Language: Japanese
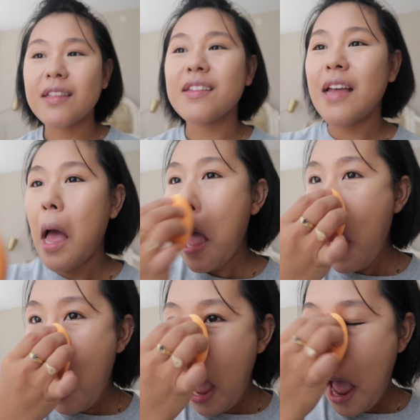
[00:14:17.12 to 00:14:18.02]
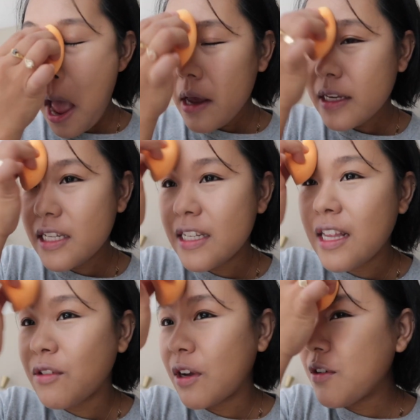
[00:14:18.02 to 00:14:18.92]
感じでさ、死
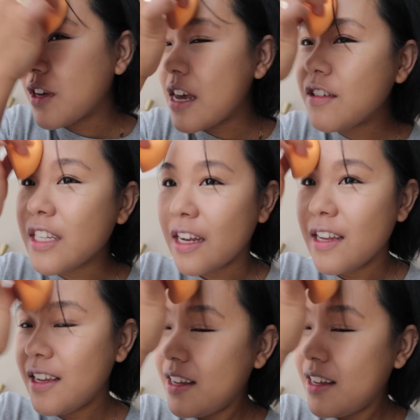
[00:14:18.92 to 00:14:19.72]
んだとかよく聞くじゃん